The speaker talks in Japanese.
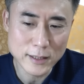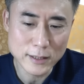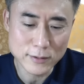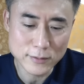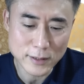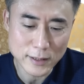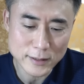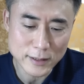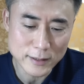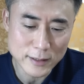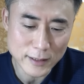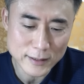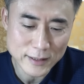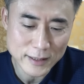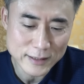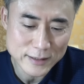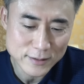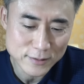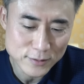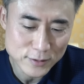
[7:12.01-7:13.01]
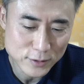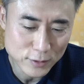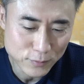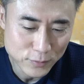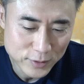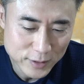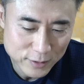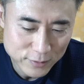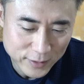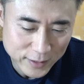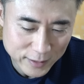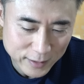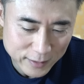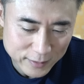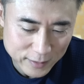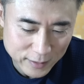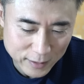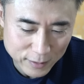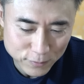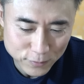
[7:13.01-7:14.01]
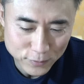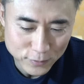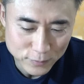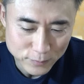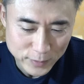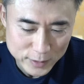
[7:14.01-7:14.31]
てるなって断言する人もいるわけなんだけど、